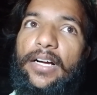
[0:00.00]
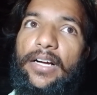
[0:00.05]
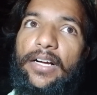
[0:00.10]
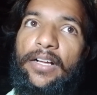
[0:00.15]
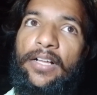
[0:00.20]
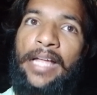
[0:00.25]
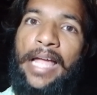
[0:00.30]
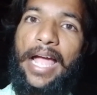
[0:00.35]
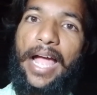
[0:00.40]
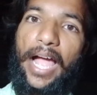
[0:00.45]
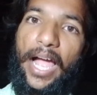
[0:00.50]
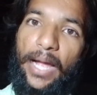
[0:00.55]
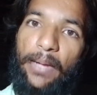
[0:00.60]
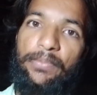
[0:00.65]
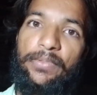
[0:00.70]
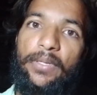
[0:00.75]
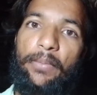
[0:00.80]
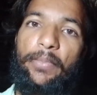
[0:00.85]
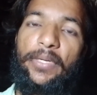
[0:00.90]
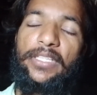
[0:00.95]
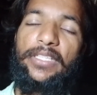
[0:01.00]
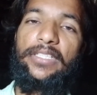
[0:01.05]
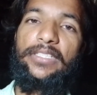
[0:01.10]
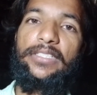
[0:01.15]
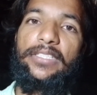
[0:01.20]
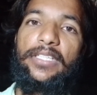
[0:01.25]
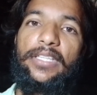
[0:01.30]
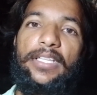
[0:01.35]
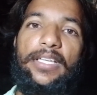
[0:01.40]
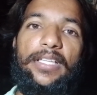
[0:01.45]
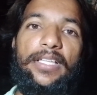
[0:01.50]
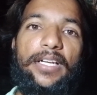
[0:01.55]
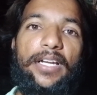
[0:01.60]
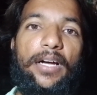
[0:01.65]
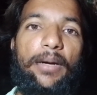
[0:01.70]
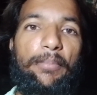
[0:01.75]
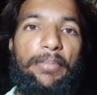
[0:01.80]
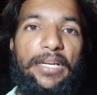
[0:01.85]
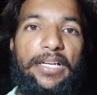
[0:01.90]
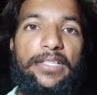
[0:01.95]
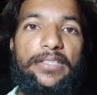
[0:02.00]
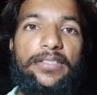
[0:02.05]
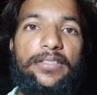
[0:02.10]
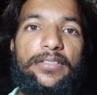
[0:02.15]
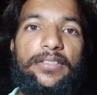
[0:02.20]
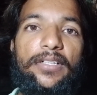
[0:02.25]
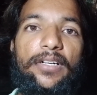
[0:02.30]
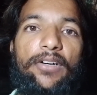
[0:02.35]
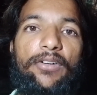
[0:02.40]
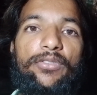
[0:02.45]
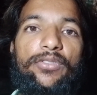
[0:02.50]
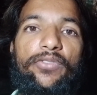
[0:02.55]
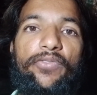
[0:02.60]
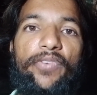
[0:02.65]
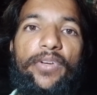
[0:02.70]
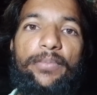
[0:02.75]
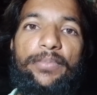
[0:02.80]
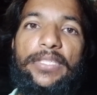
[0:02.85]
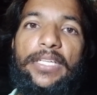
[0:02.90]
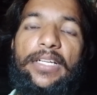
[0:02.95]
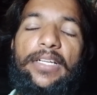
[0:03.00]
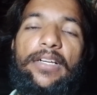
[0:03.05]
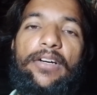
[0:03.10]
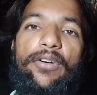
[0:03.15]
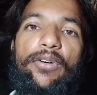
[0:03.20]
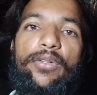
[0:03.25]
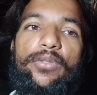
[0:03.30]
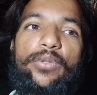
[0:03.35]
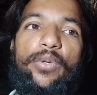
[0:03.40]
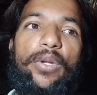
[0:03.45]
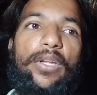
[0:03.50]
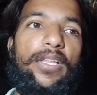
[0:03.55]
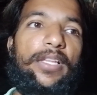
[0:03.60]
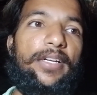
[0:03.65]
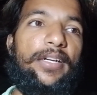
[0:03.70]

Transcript: యాప్ సంబంధించింది ఏదైనా అప్లికేషన్స్ కావచ్చు వెబ్సైట్ కావచ్చు లేదంటే